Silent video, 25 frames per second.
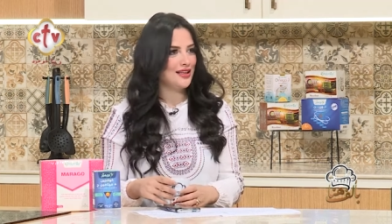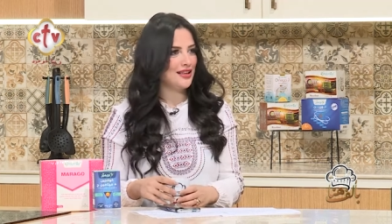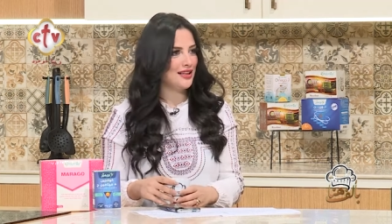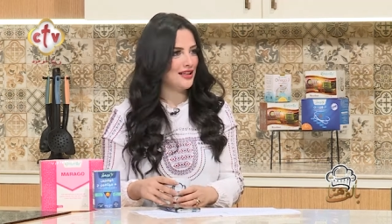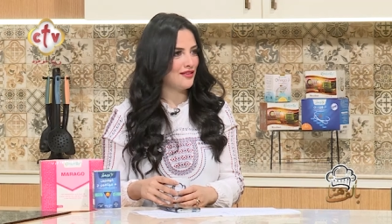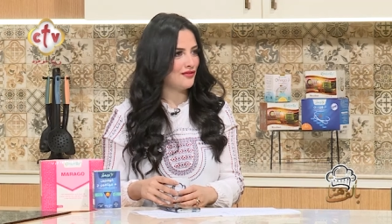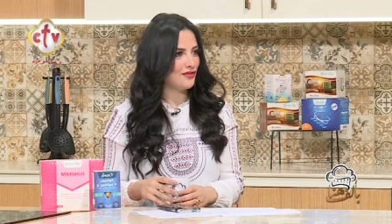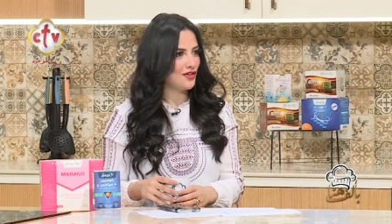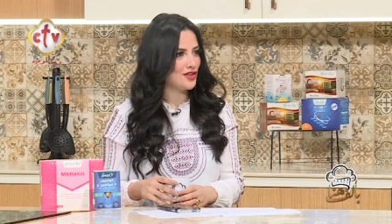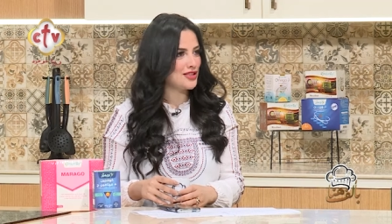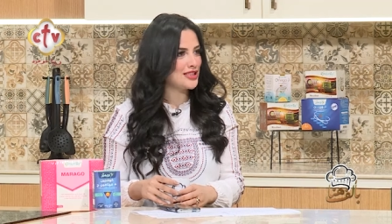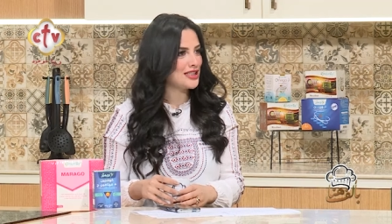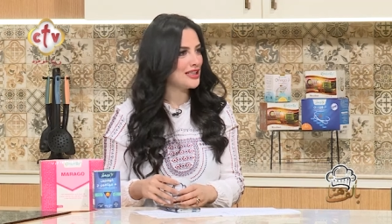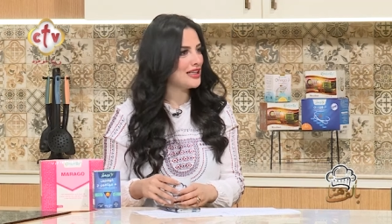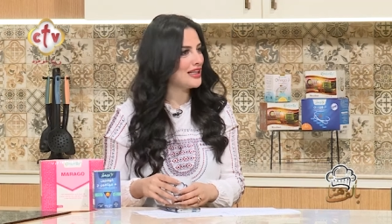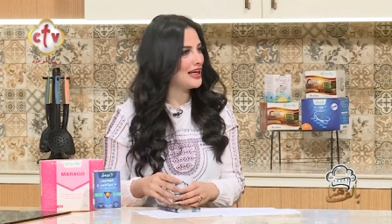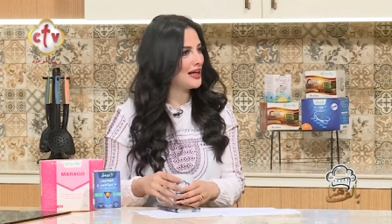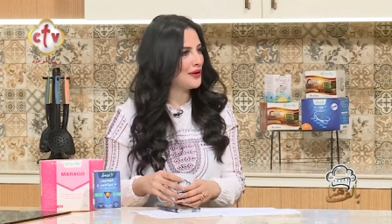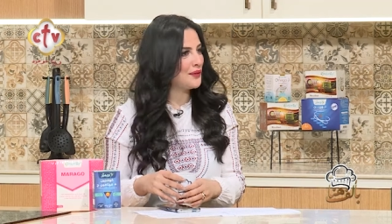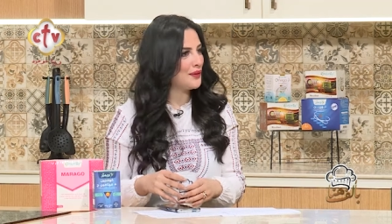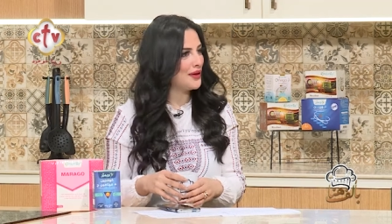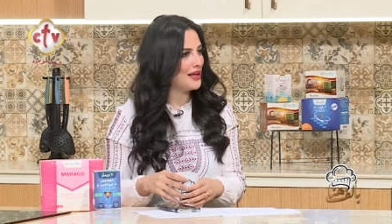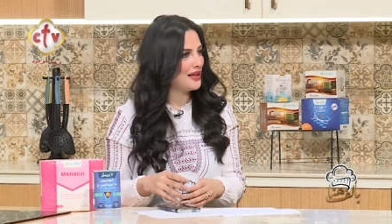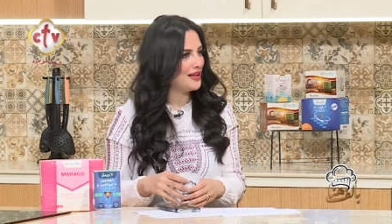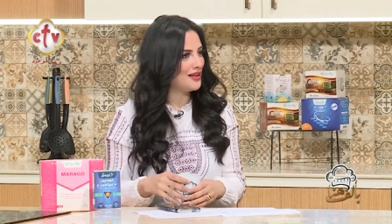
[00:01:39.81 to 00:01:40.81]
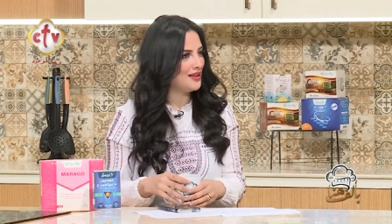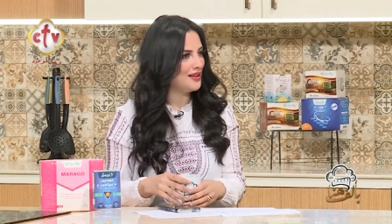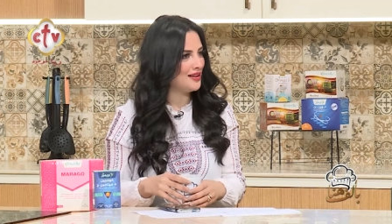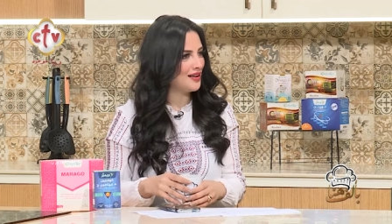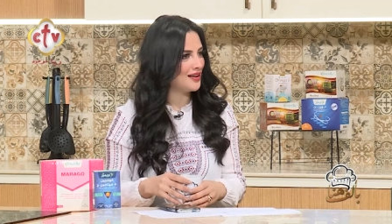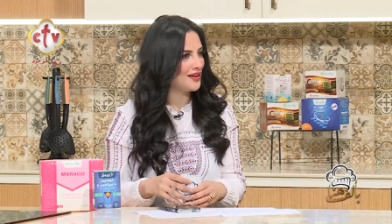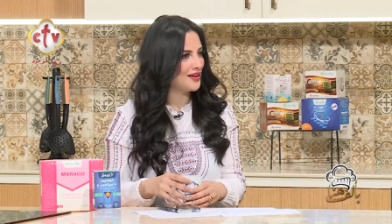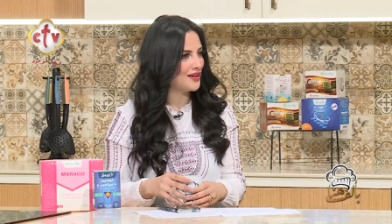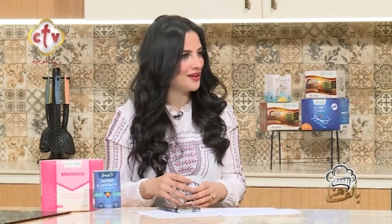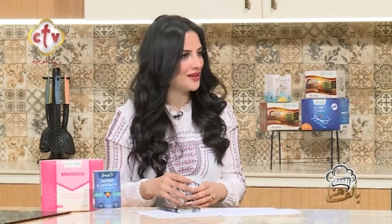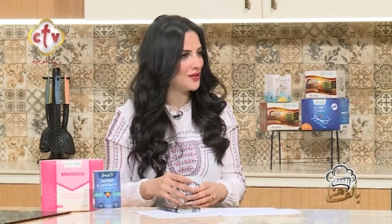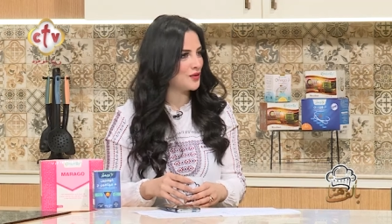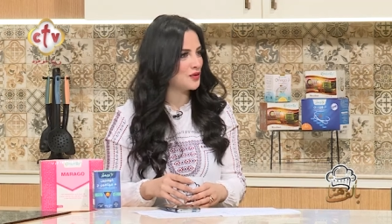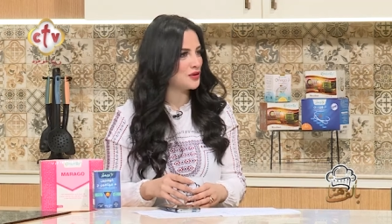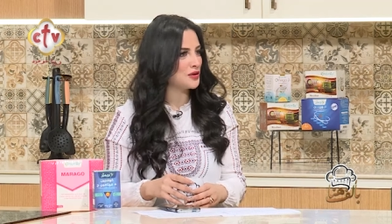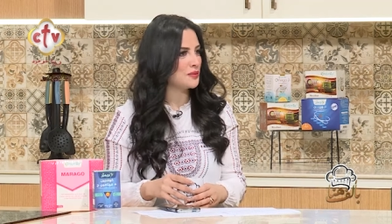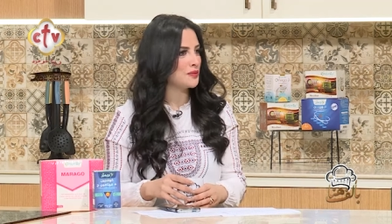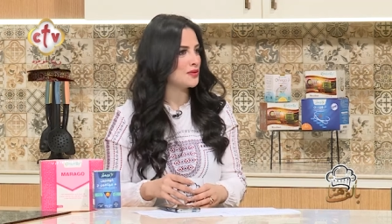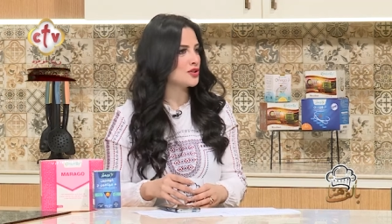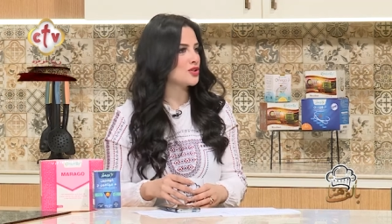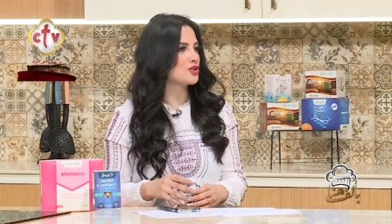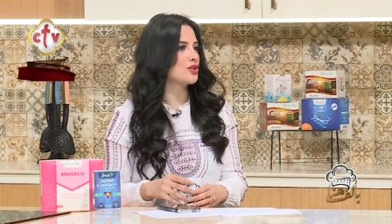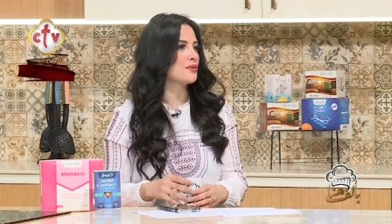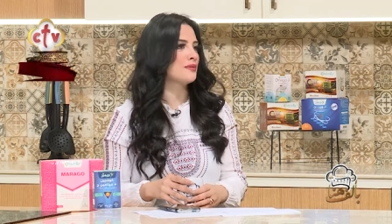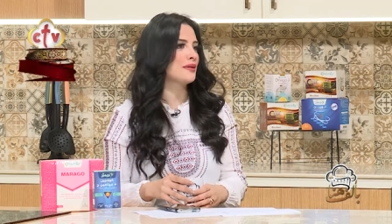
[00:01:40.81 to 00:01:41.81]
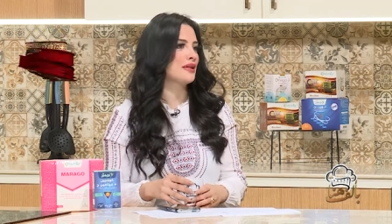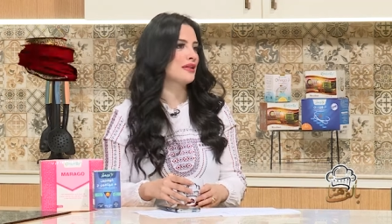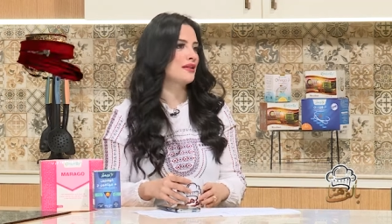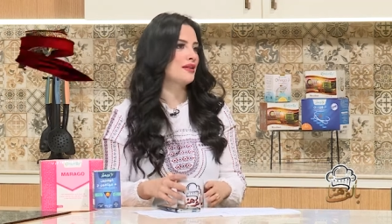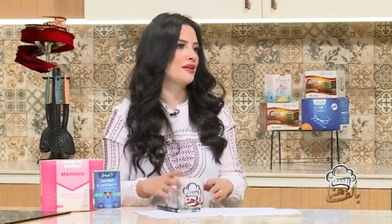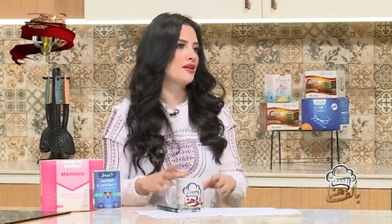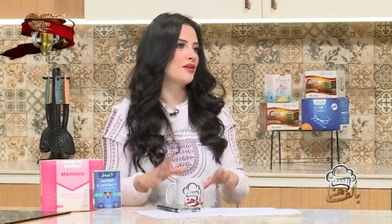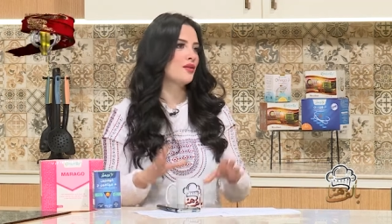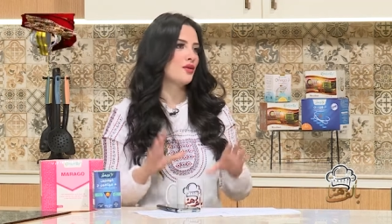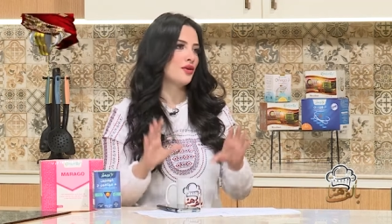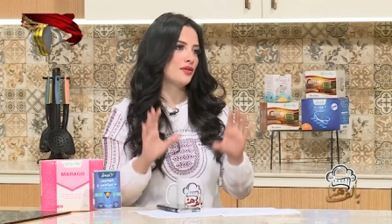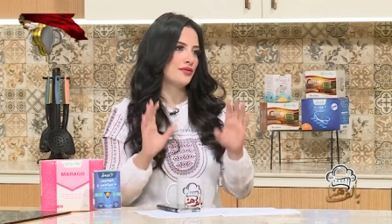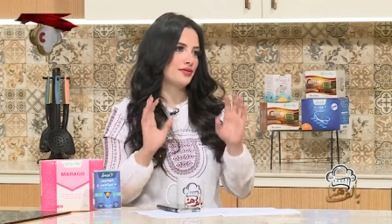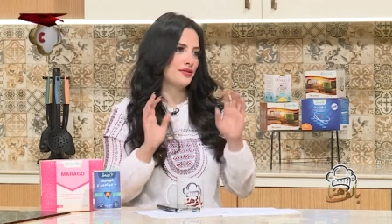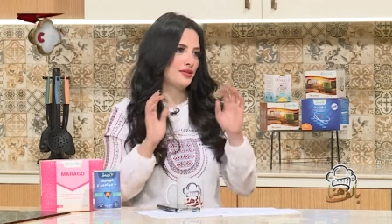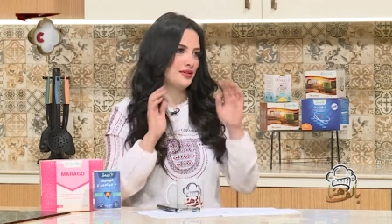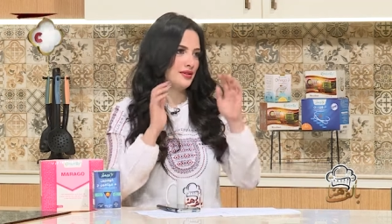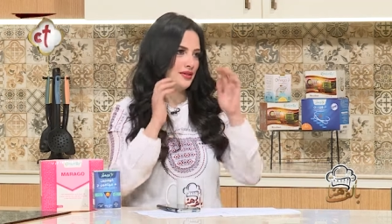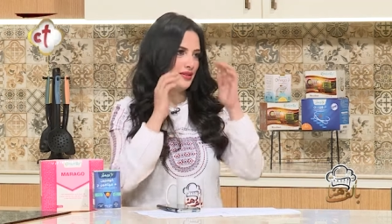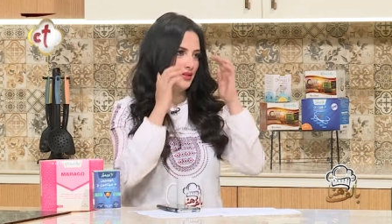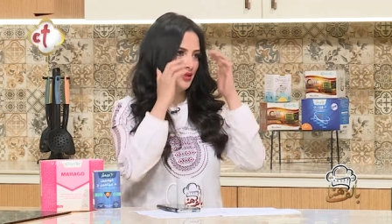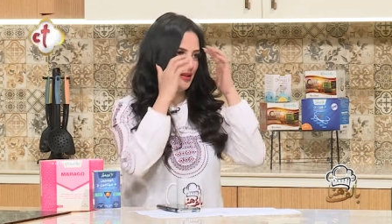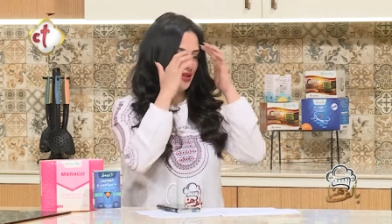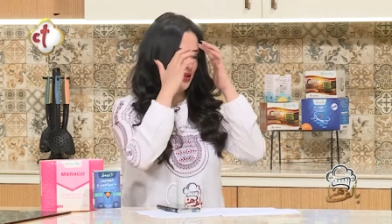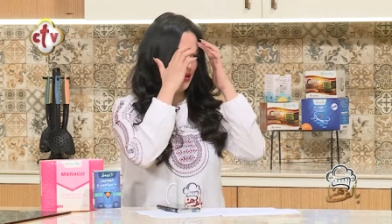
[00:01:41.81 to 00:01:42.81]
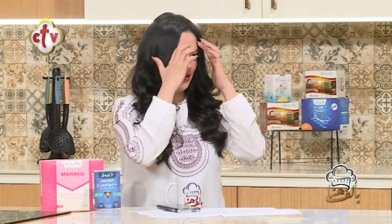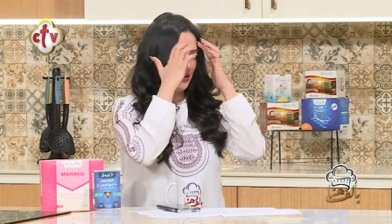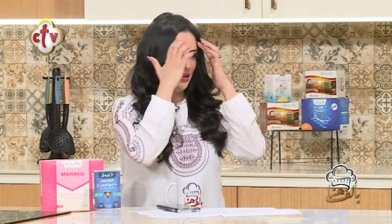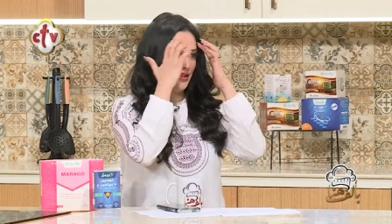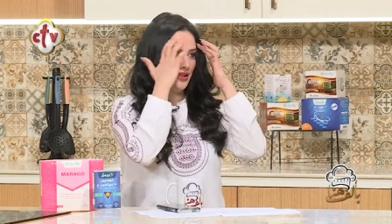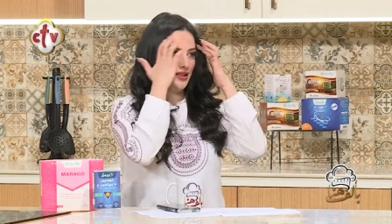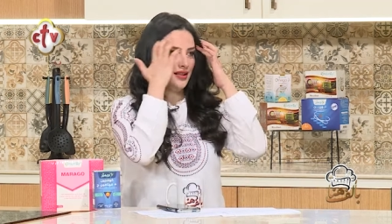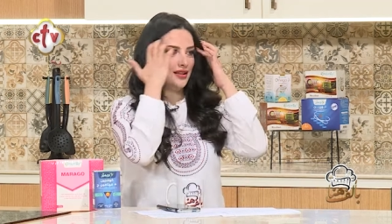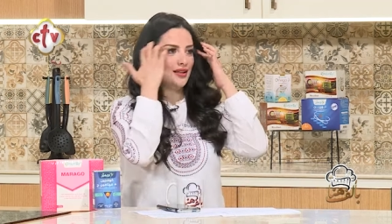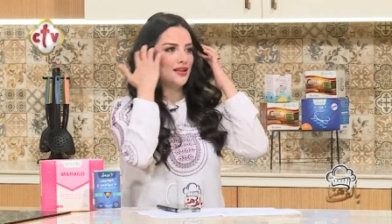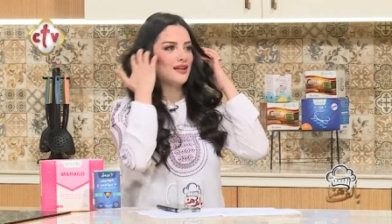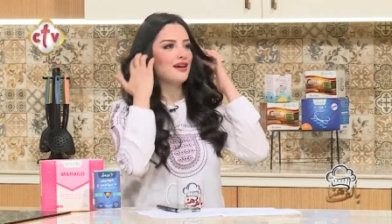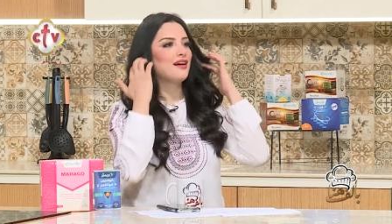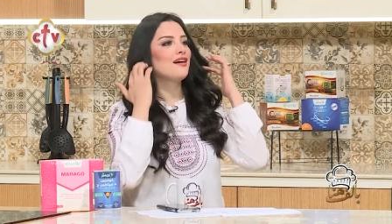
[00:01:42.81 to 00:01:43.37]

الفاصل الاولاني انا كنت بشرب الجرين كوفي حلو قوي